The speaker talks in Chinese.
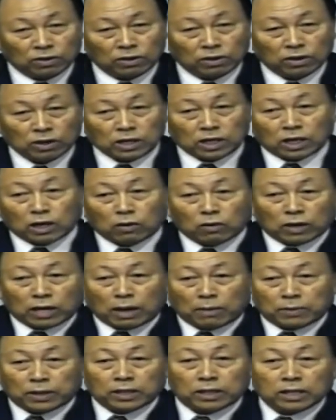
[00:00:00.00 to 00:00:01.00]
们好多
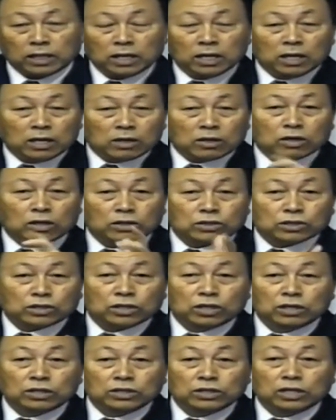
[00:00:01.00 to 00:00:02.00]
人
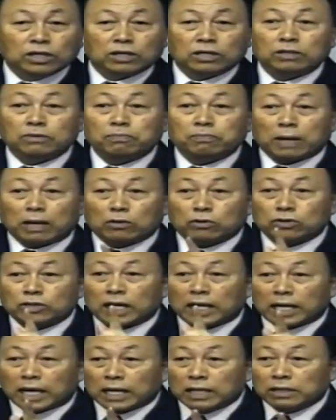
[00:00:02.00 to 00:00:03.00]
因身患疾
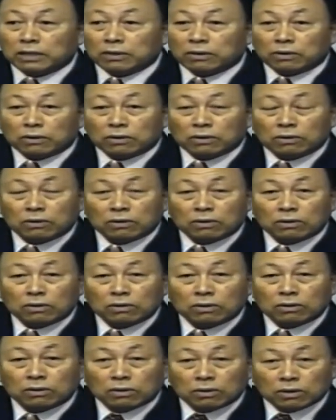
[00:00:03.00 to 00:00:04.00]
病、因经济上的
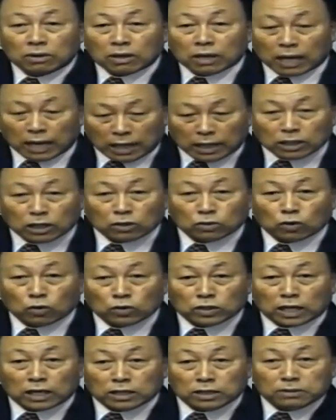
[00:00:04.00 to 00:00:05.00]
困难、因生活中
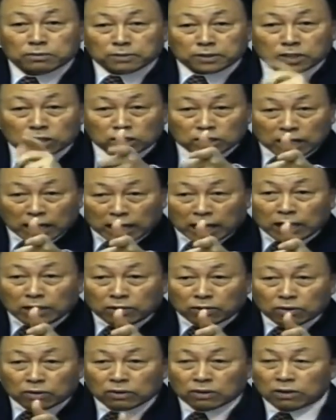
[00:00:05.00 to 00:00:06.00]
的痛苦来找
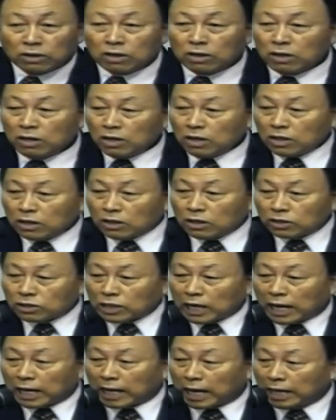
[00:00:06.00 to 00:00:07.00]
到主，但是
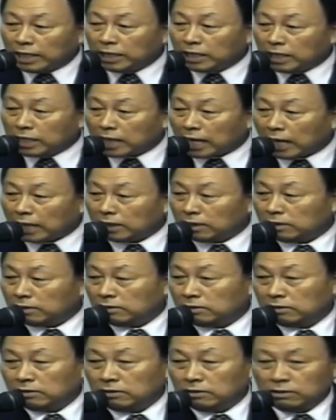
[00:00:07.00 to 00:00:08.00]
来找到主了之
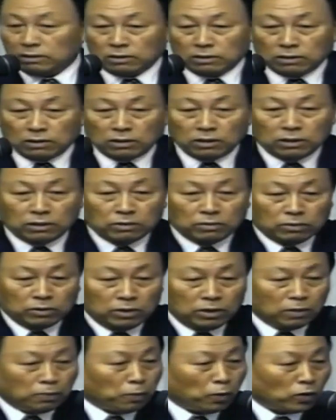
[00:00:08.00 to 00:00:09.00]
后，发现我
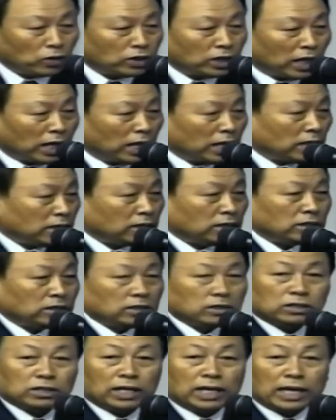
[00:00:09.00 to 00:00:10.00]
怎么总是得不到